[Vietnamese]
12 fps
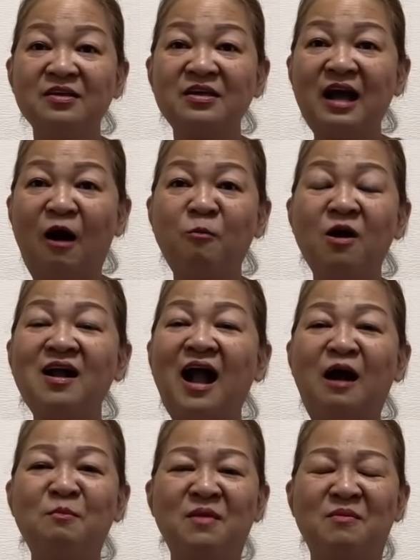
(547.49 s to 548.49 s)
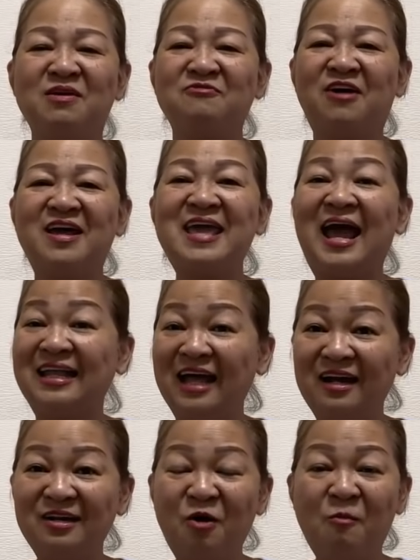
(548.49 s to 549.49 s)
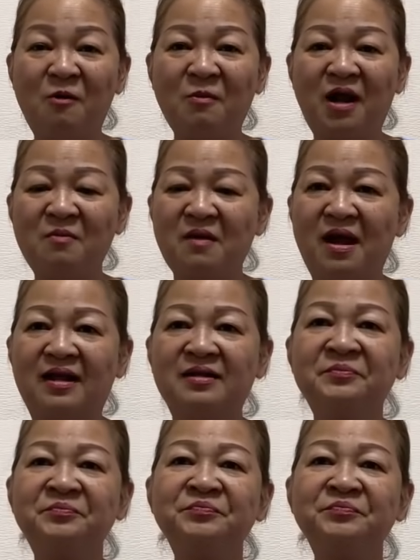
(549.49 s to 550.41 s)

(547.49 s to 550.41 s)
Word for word: chứ không có cần mà mình phải giải thích đúng không các bạn